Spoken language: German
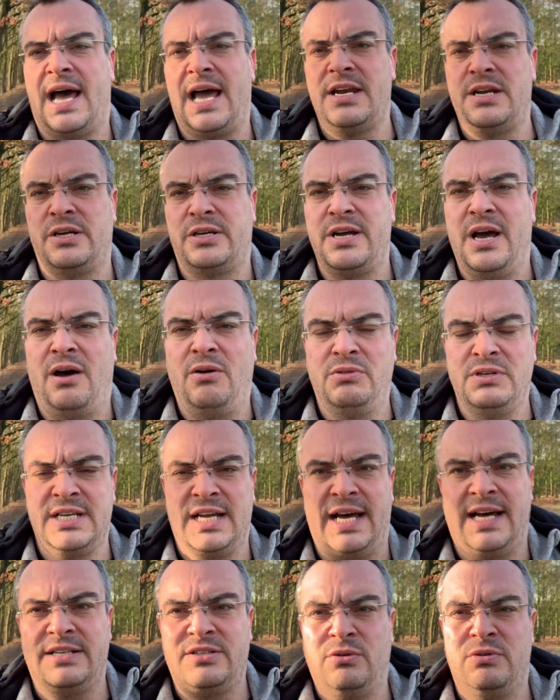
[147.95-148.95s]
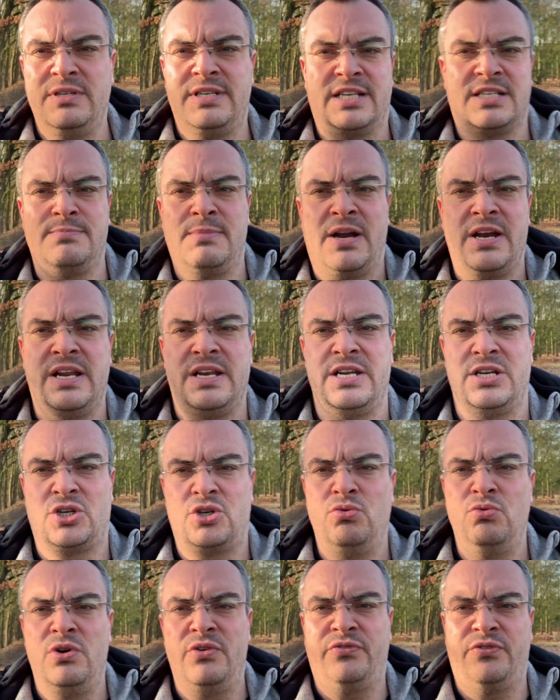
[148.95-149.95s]
einen Account hat und dass man in der
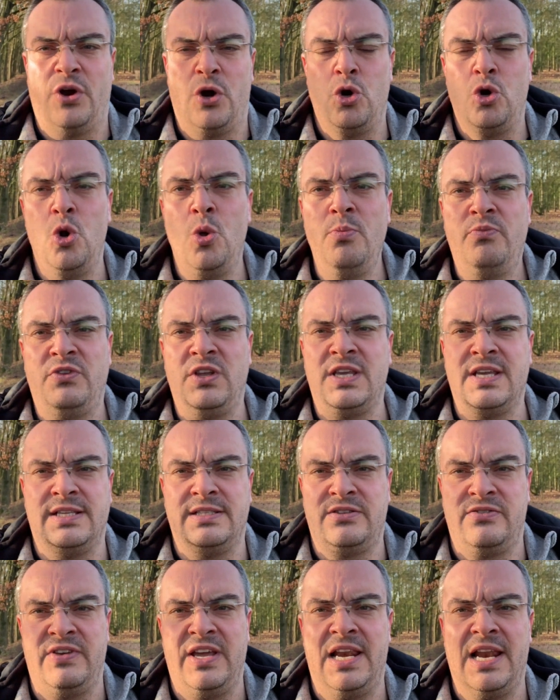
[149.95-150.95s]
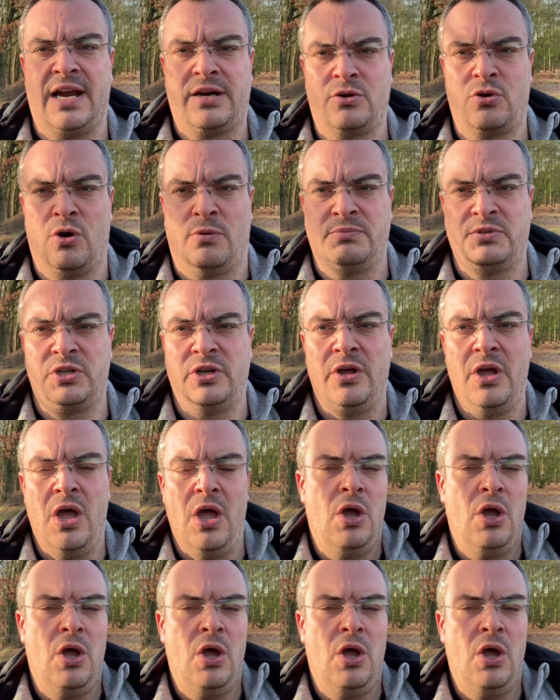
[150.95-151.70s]
Schule vernünftig ins WLAN kommt.